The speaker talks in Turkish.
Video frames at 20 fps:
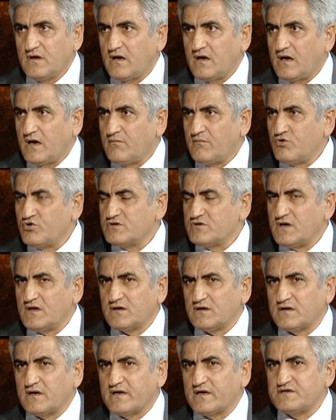Amonyak
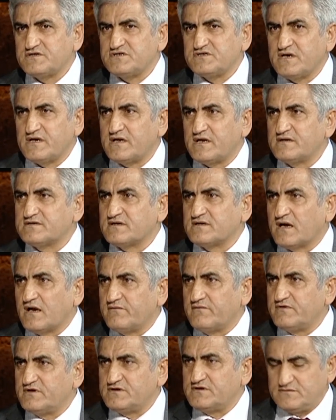karaciğere zarar
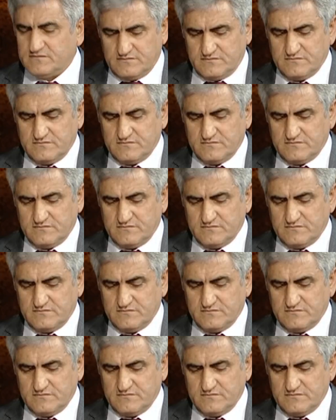verir.